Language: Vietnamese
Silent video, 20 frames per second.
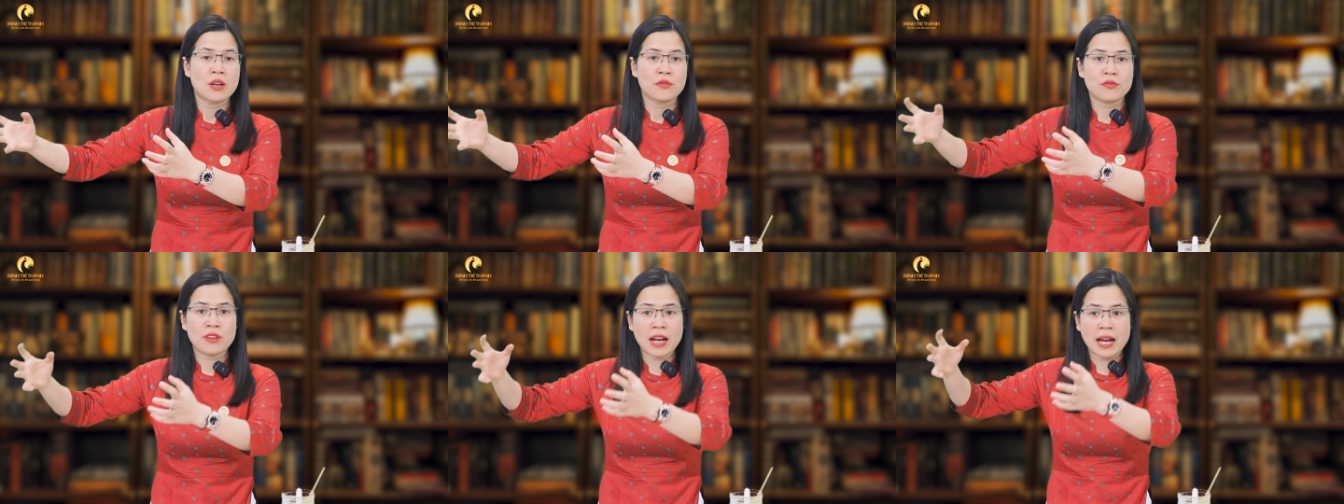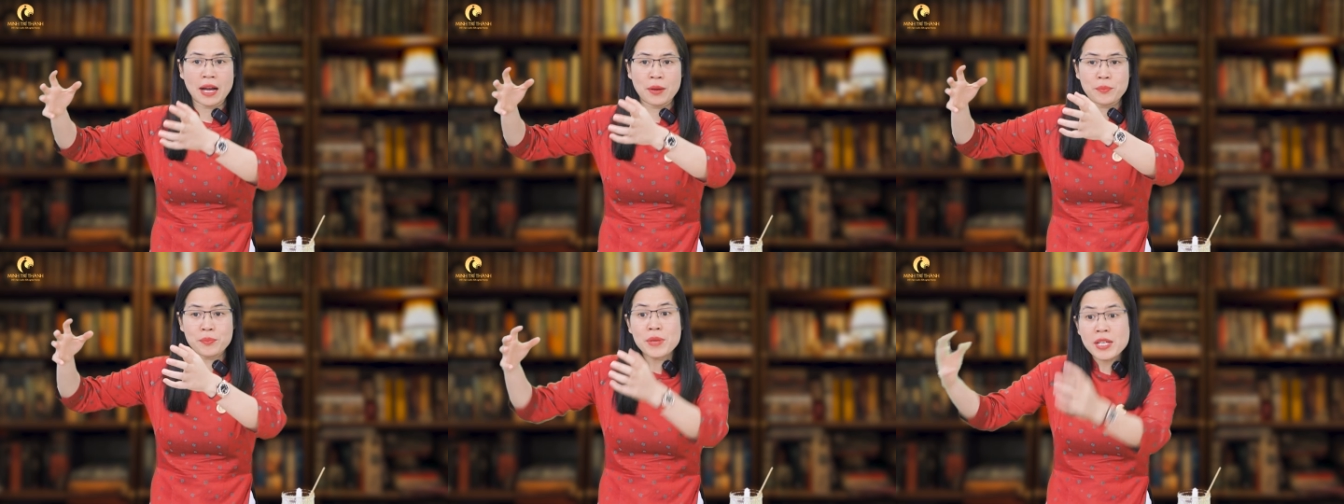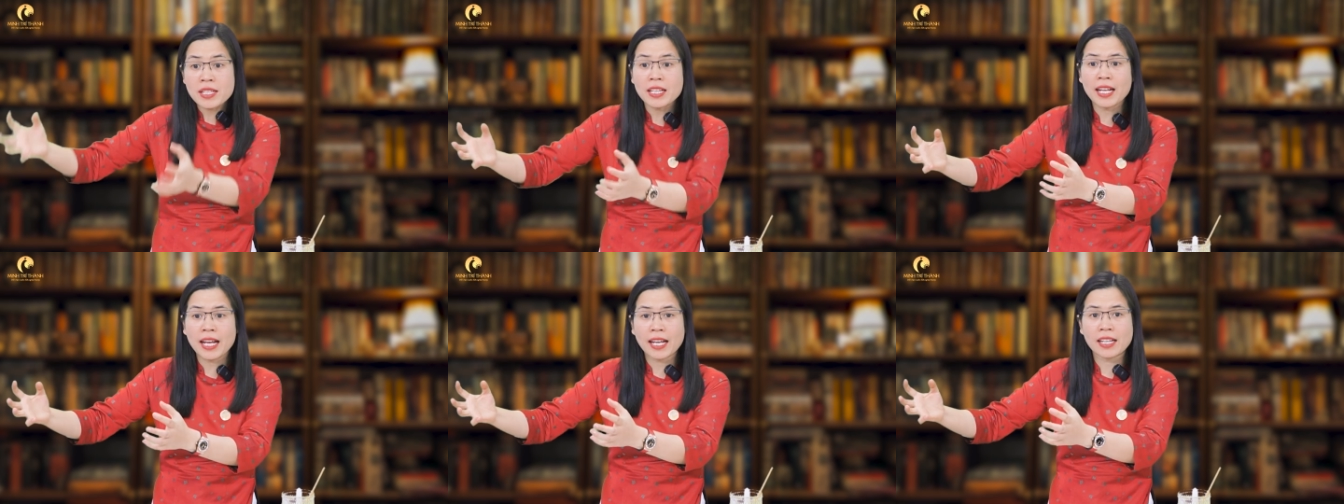và
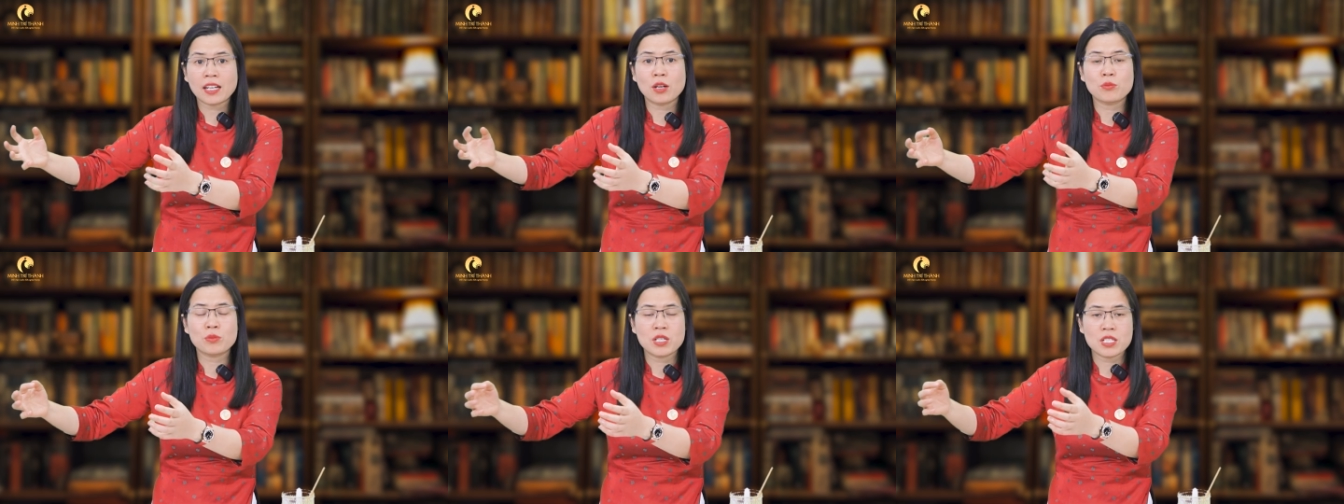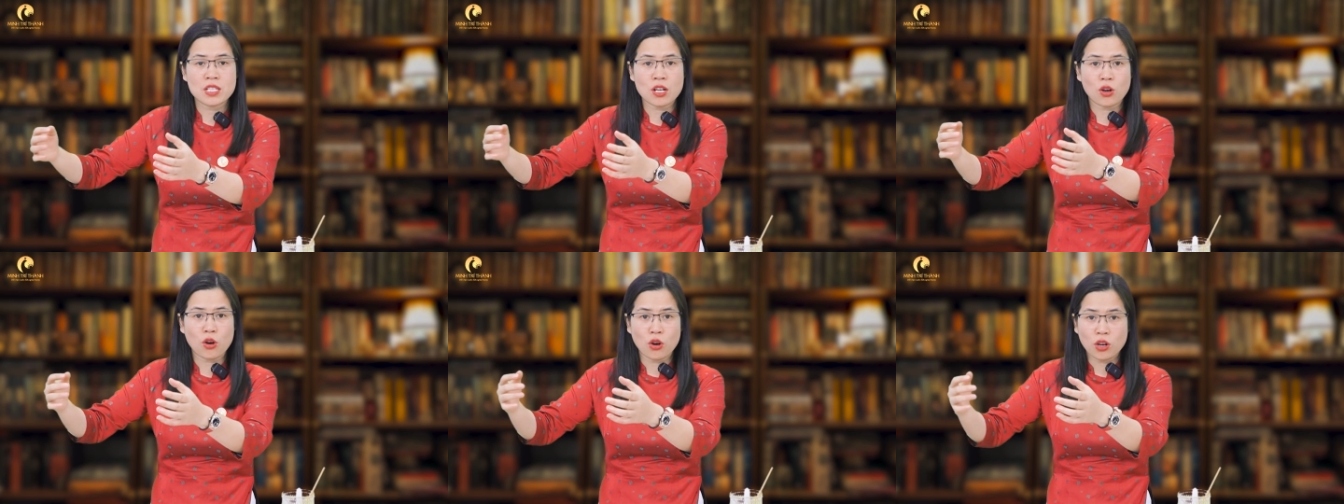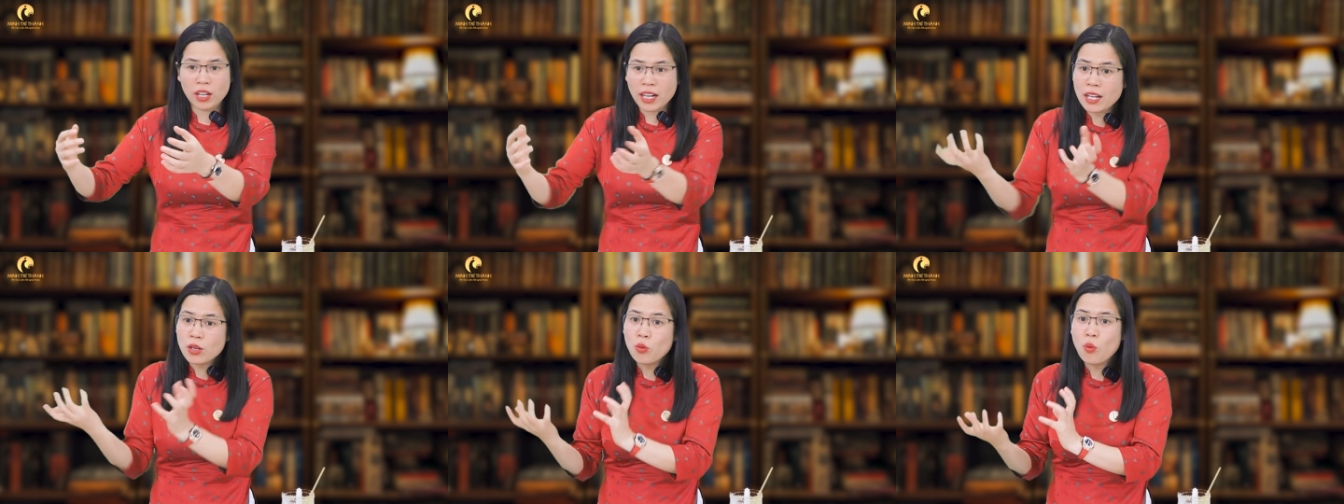biến thành hành động thì sẽ có
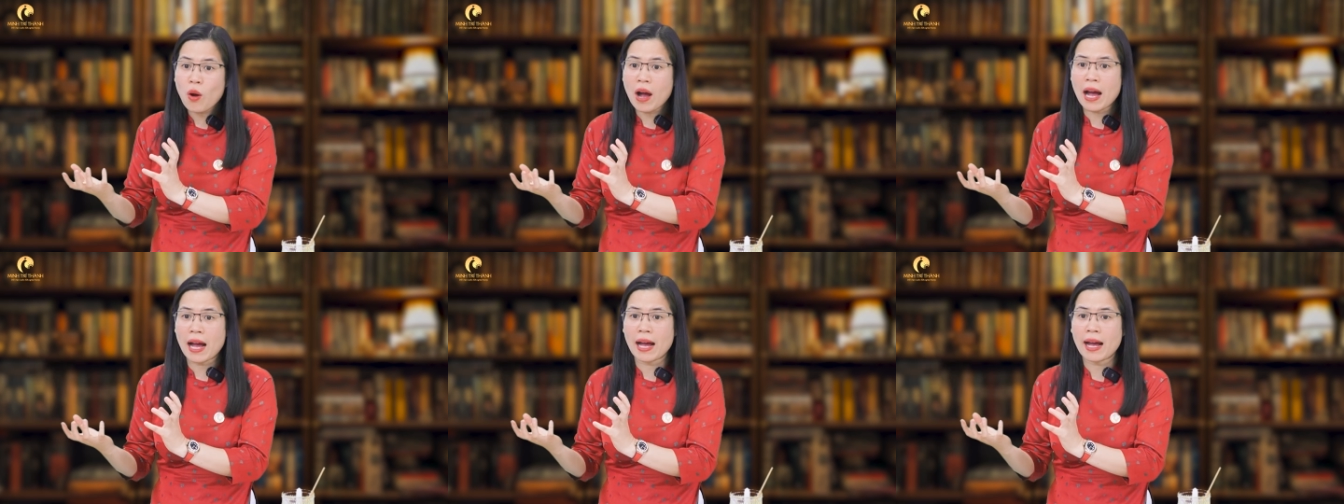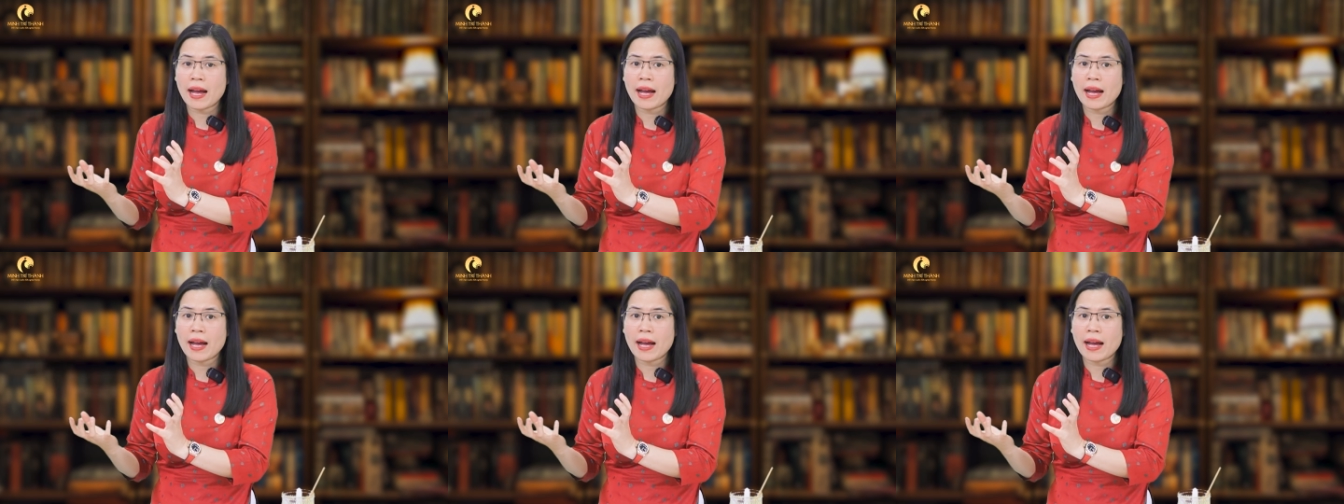kết quả